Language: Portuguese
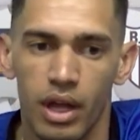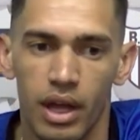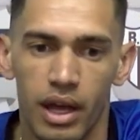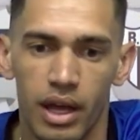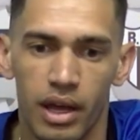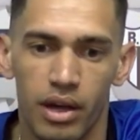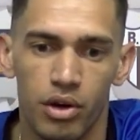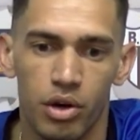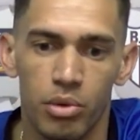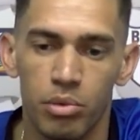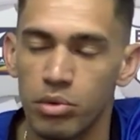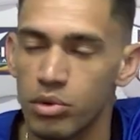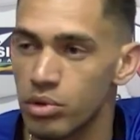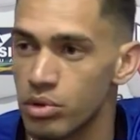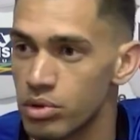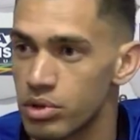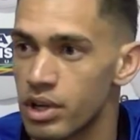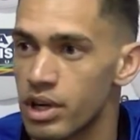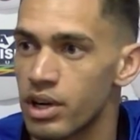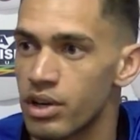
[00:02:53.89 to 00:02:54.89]
É, como
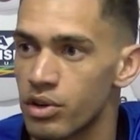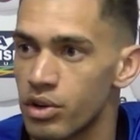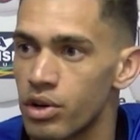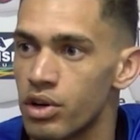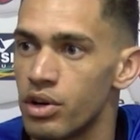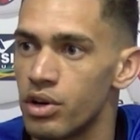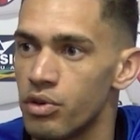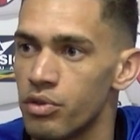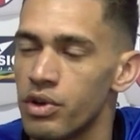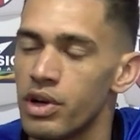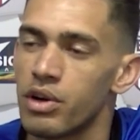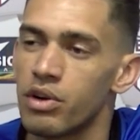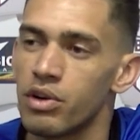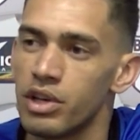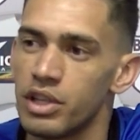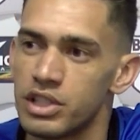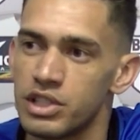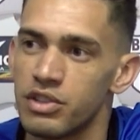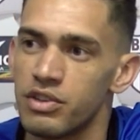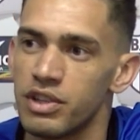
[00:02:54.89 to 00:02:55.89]
o treinador, eu vi a
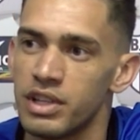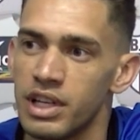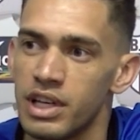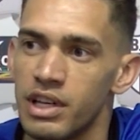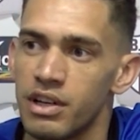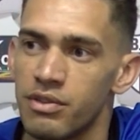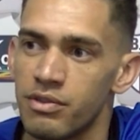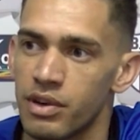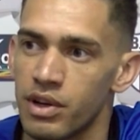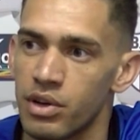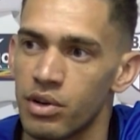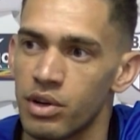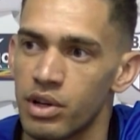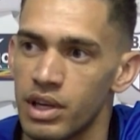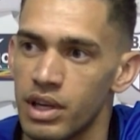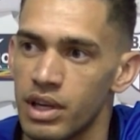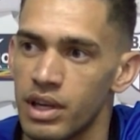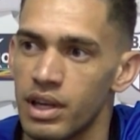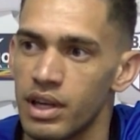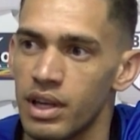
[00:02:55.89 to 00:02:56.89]
coletiva dele, ele falou
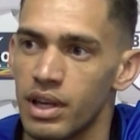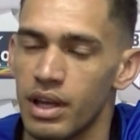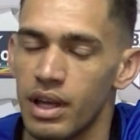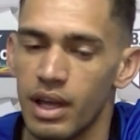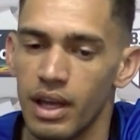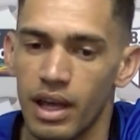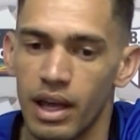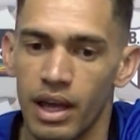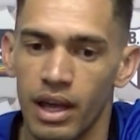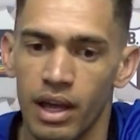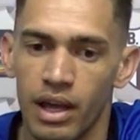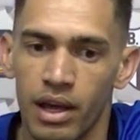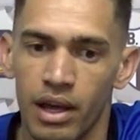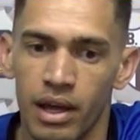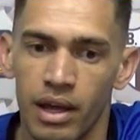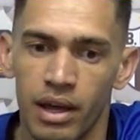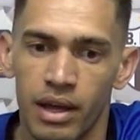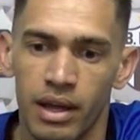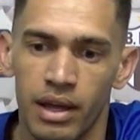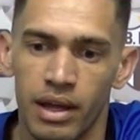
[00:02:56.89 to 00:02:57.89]
que
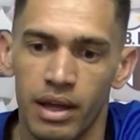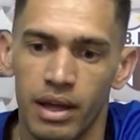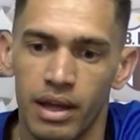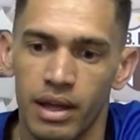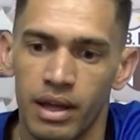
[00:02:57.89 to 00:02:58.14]
é,